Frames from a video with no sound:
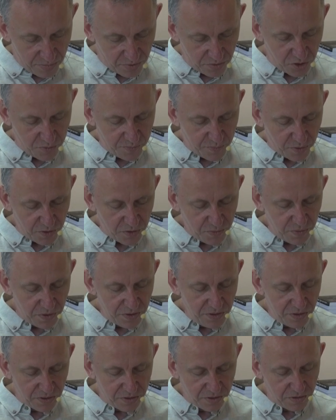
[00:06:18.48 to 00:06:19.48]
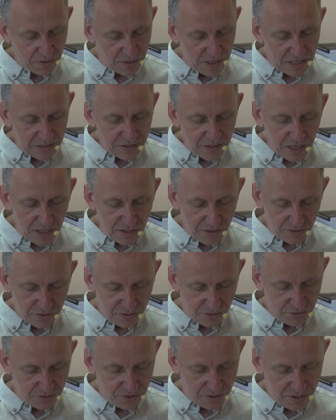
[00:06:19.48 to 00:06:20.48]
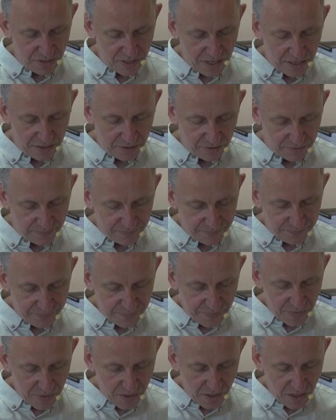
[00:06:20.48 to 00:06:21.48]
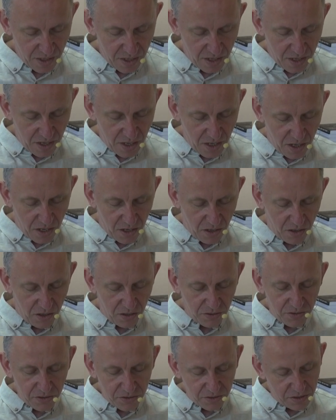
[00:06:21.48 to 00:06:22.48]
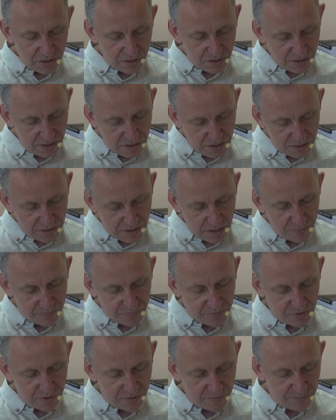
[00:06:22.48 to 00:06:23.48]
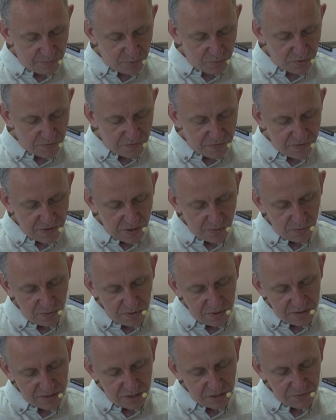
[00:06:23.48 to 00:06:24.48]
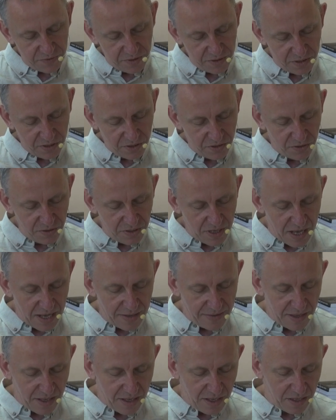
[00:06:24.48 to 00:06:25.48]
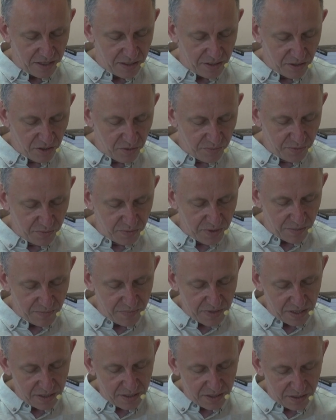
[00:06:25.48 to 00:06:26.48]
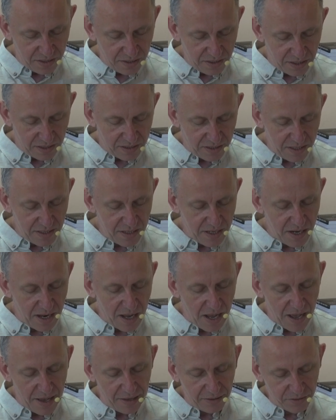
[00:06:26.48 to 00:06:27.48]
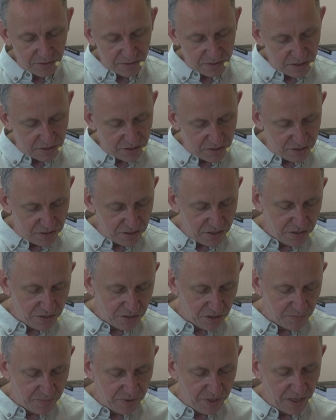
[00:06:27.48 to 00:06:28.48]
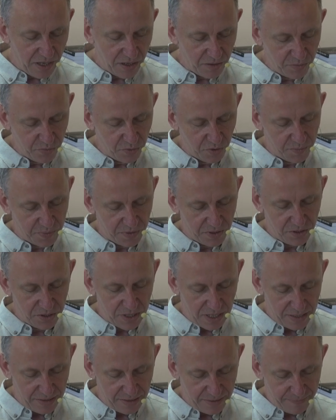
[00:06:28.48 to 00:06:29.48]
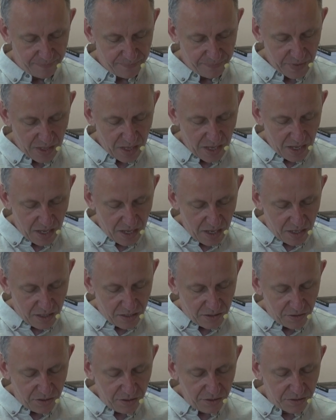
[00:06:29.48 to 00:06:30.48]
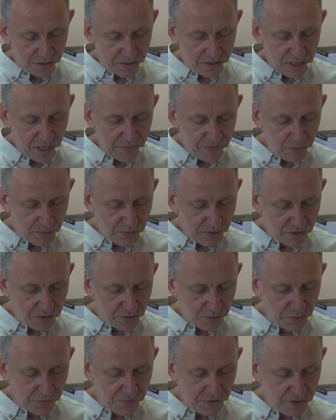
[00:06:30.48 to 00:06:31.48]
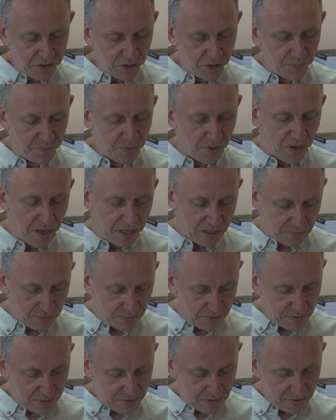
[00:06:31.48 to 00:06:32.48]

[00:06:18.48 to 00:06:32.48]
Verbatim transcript: Ponoć poszło nie o stolarza, ale o coś innego. O to, że Ginter przybudowywał ulicę Świętego Jana, robił tam takie Gartenerei, to znaczy Żydzi robili, a on był odpowiedzialny. No i zostawił tych Żydów i gdzieś polazł.